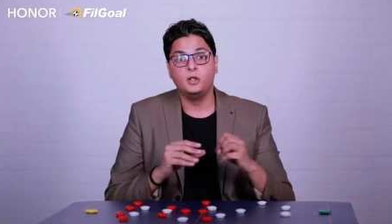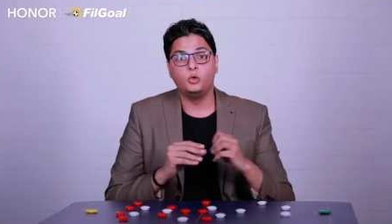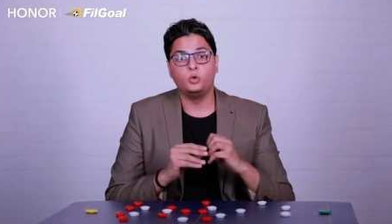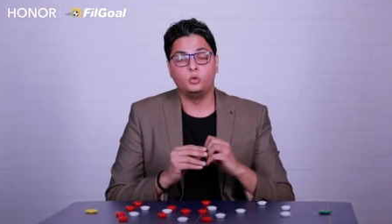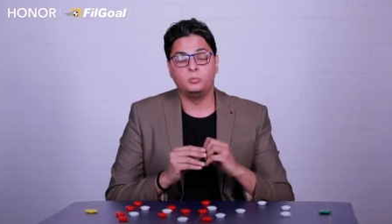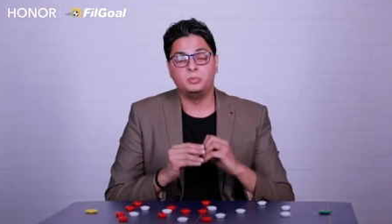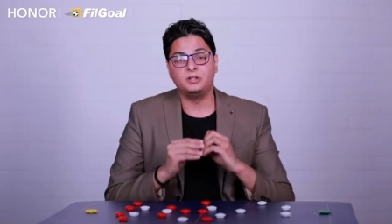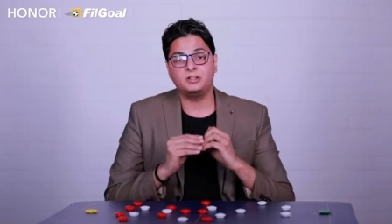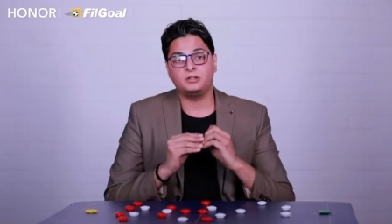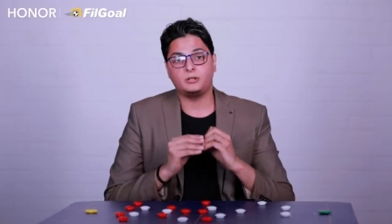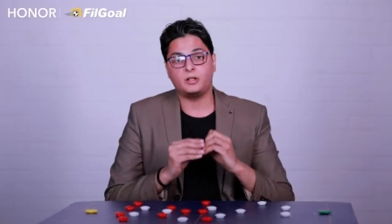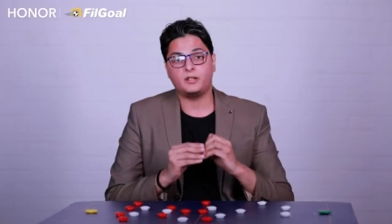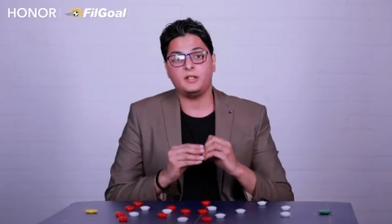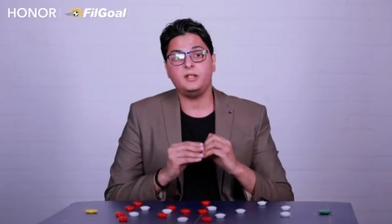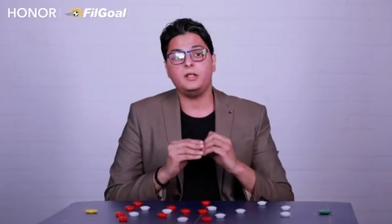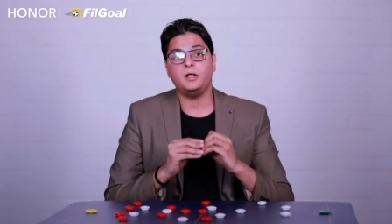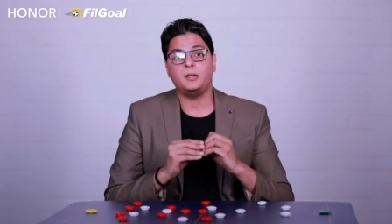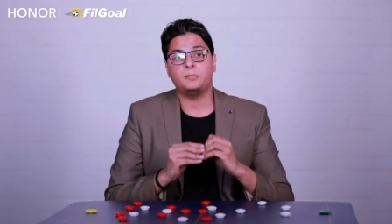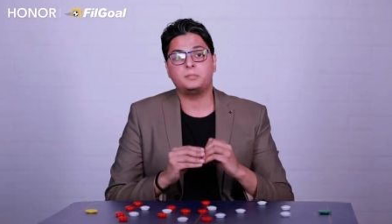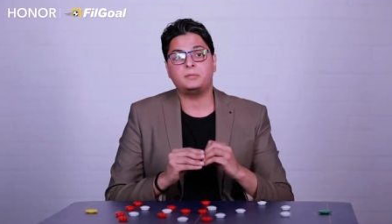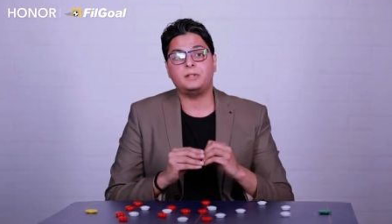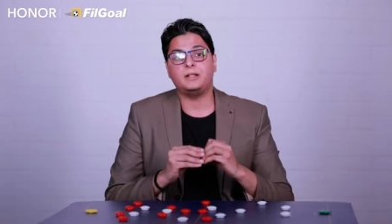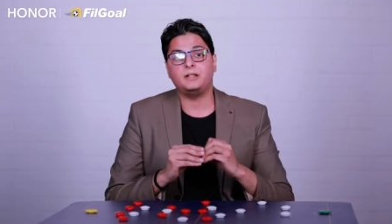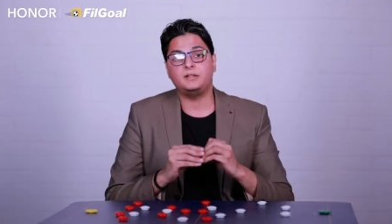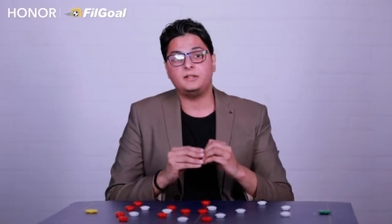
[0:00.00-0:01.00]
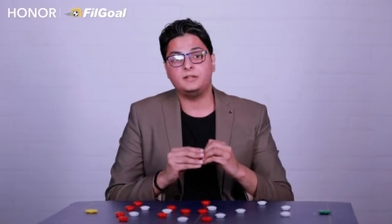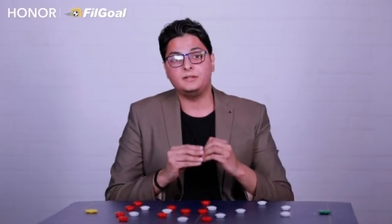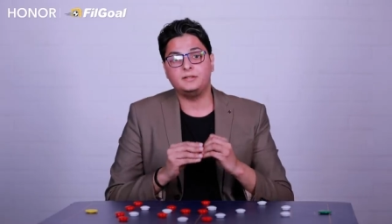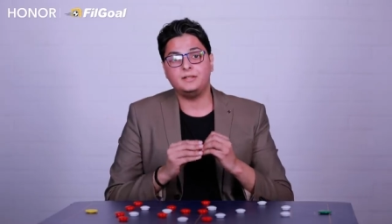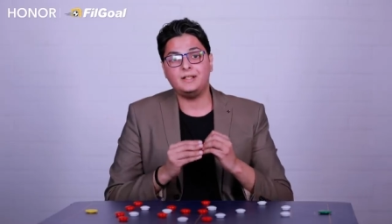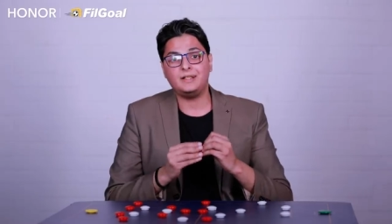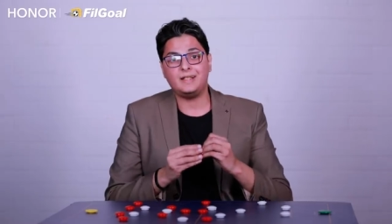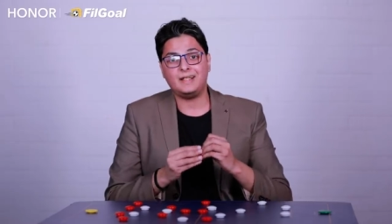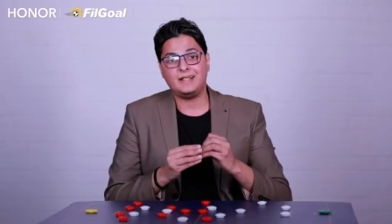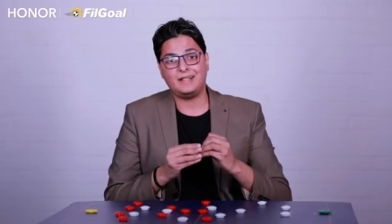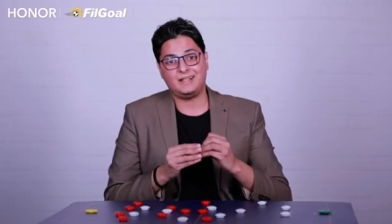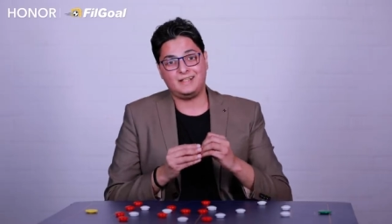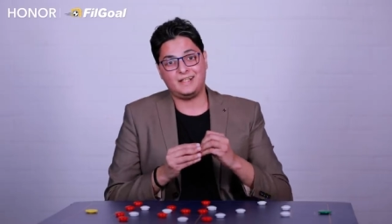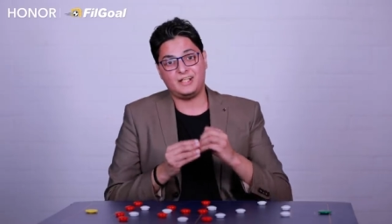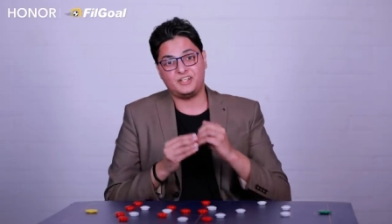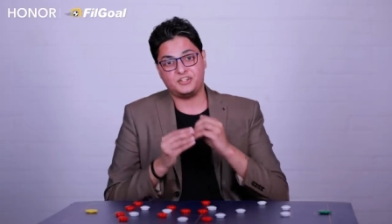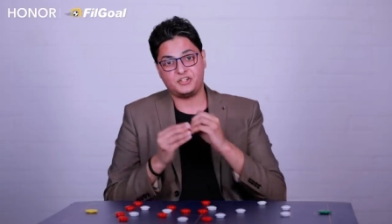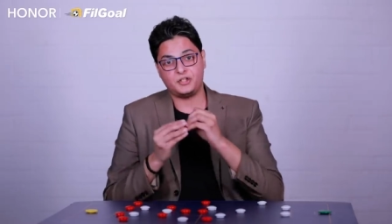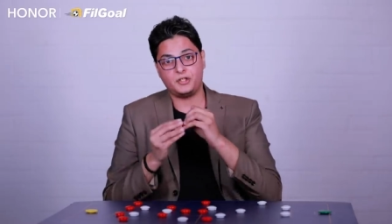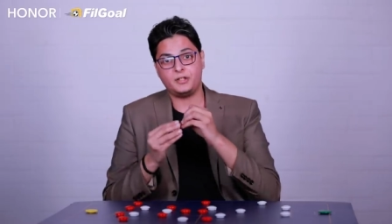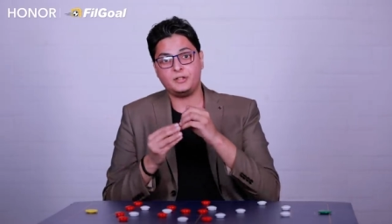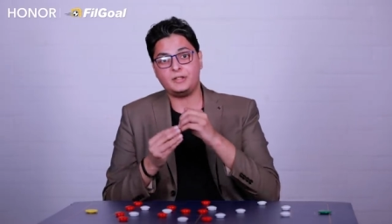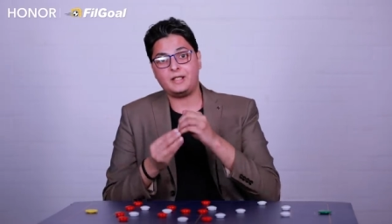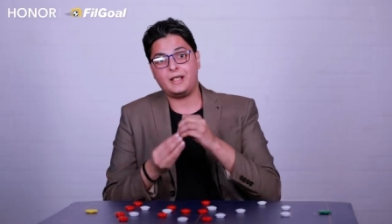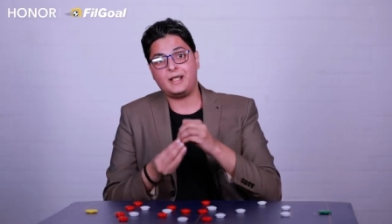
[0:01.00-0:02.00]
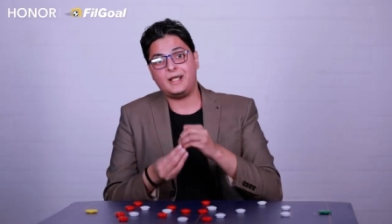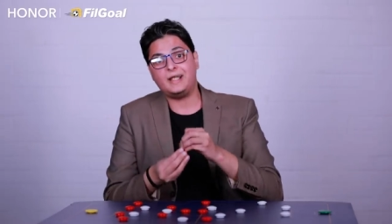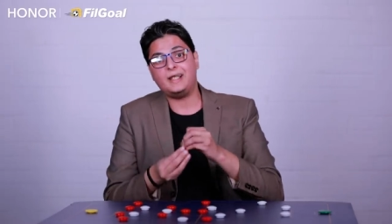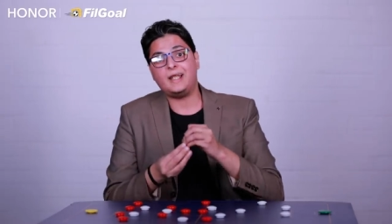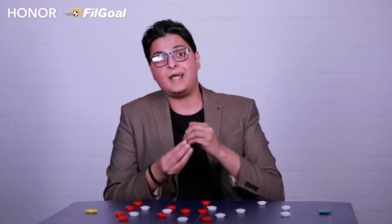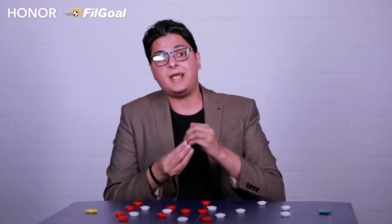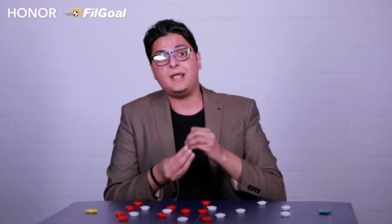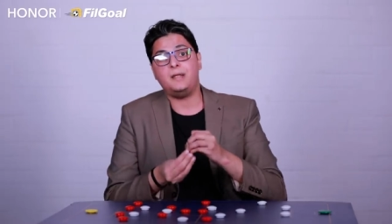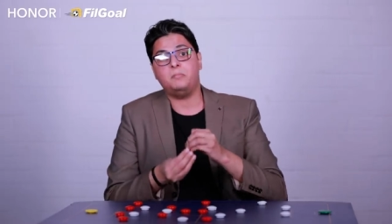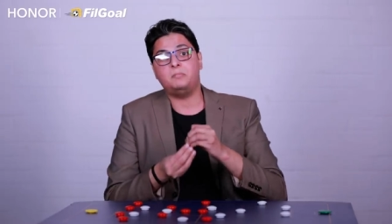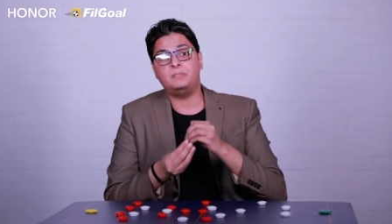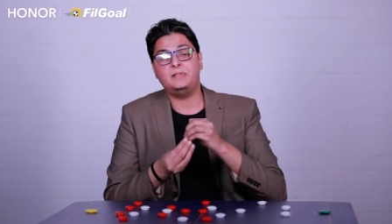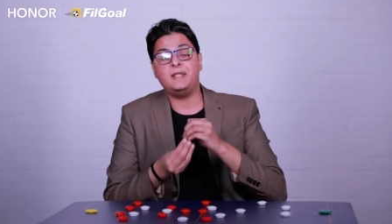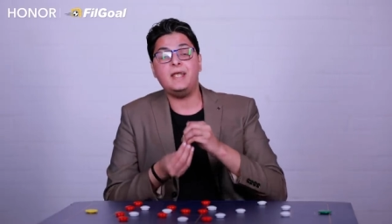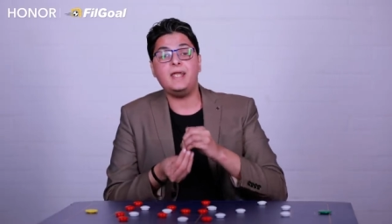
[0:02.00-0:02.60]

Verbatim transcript: وبالطريقه بتاعت ان انا اخلق صانع العاب